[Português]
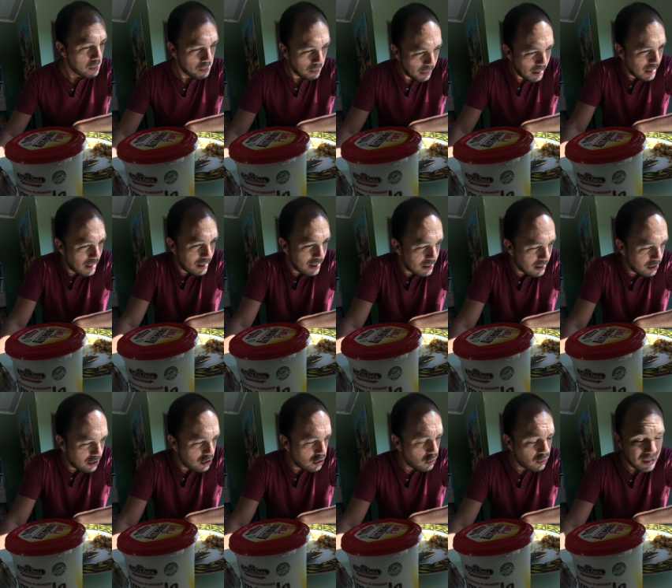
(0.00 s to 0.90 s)

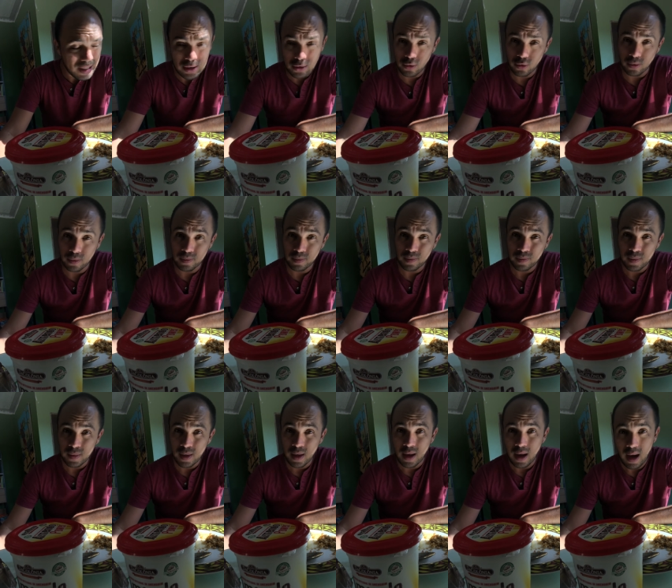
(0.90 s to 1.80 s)
Beleza, dito isso,
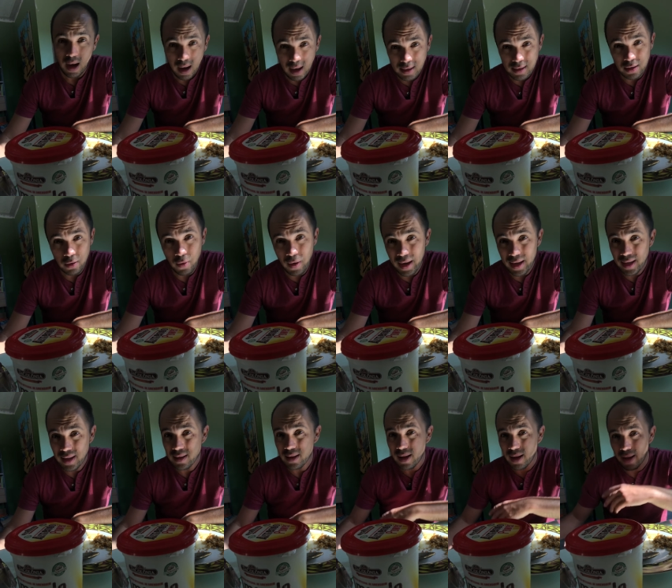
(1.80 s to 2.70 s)
a razão
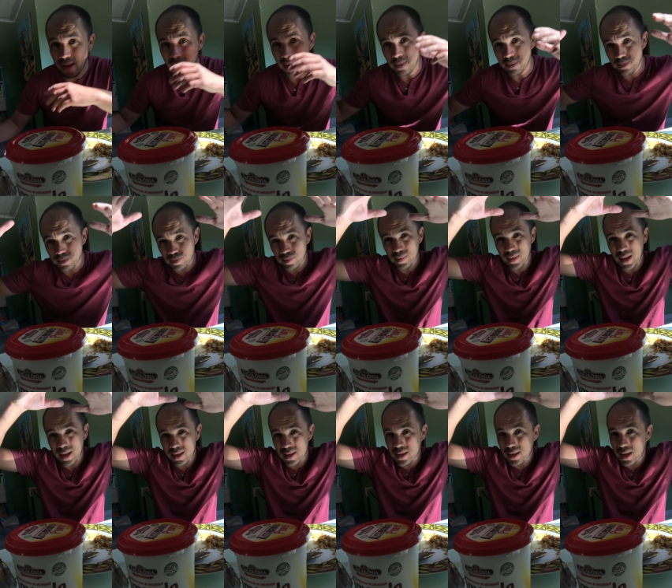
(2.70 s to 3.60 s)
ainda é
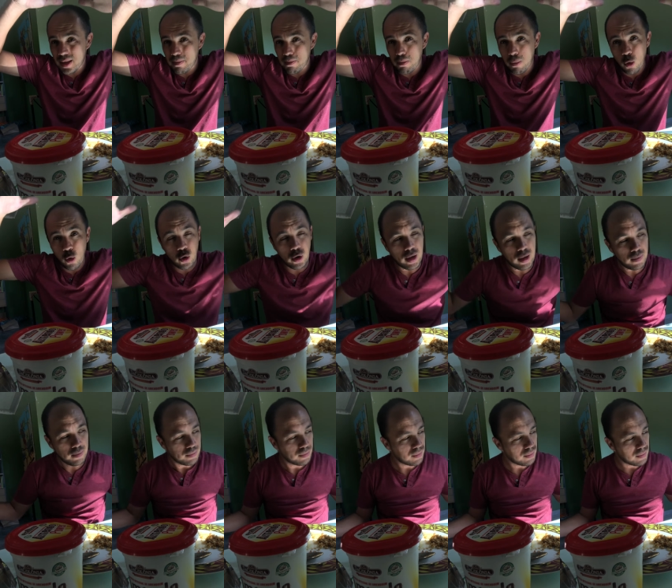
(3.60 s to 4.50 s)
essa bolha
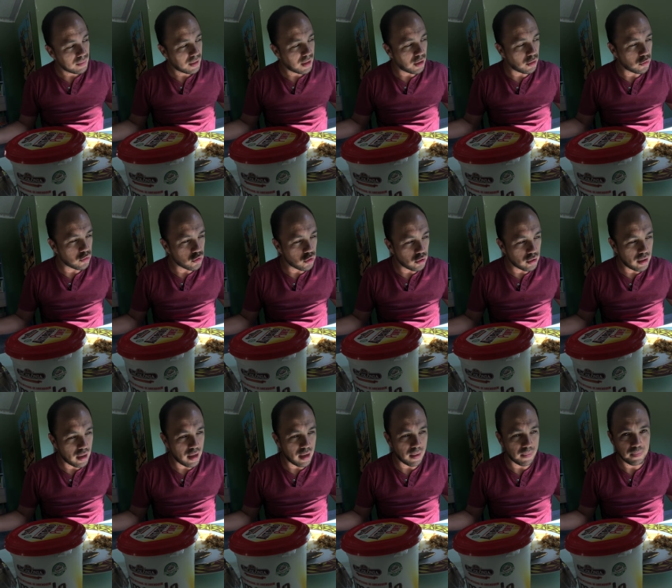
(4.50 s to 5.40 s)
que nos
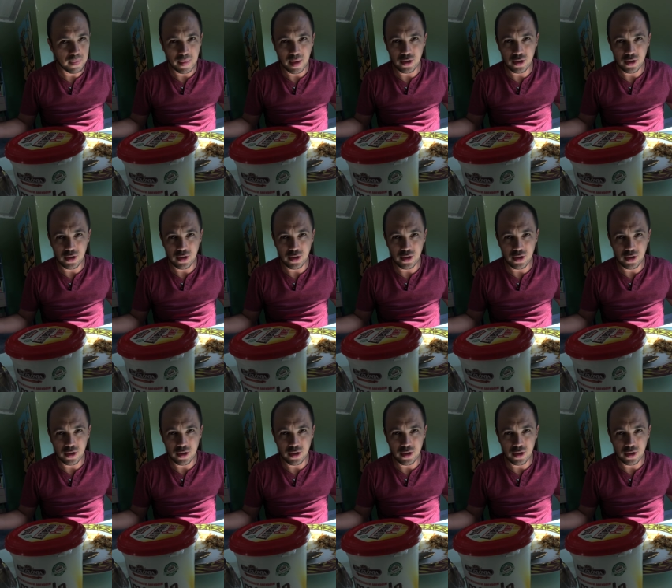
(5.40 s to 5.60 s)
rodeia.